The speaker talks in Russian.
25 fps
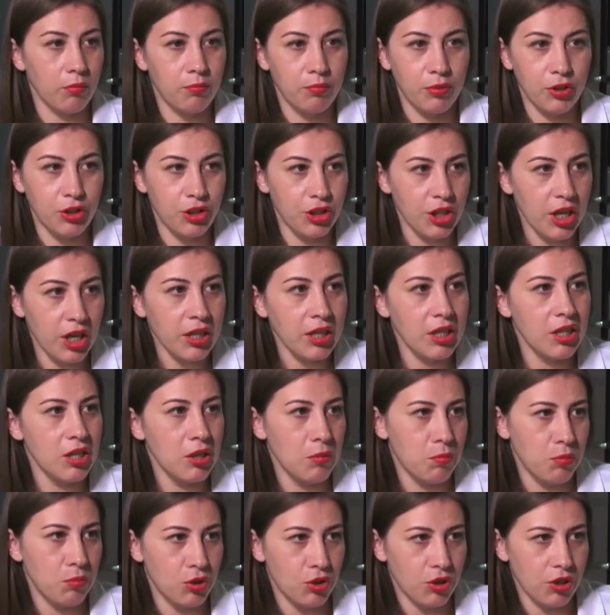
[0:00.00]
Песчаное, не
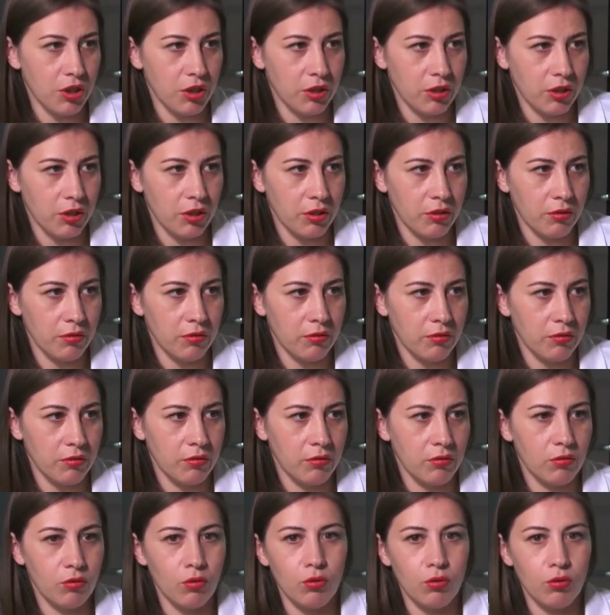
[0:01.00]
песчаное. Угу.